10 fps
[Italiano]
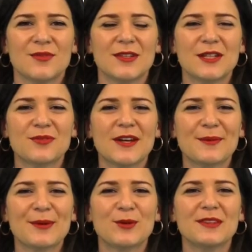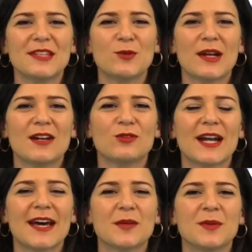Federfarma continua a
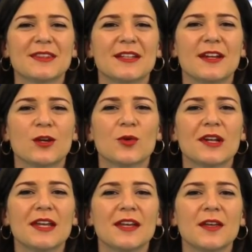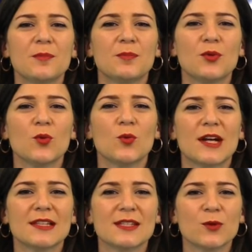lavorare per tenere i colleghi più
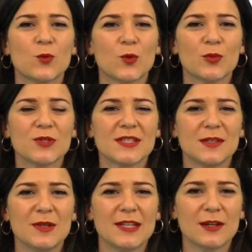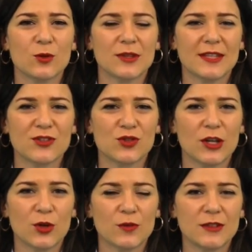al sicuro possibile dal contagio
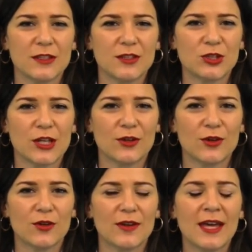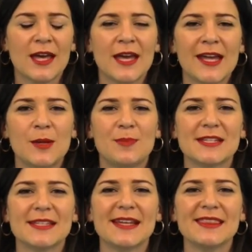da Covid-19. Il
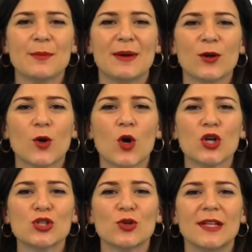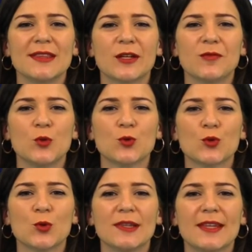presidente Marco Cossolo è intervenuto
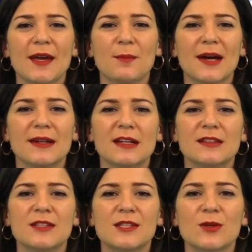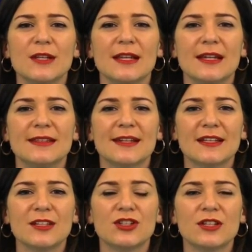sul tema nell'edizione delle
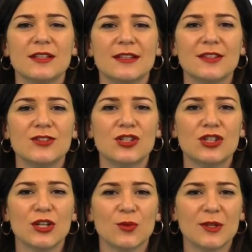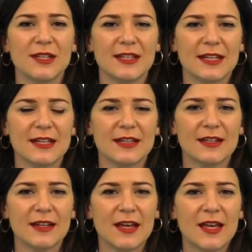13 del TG5 di ieri.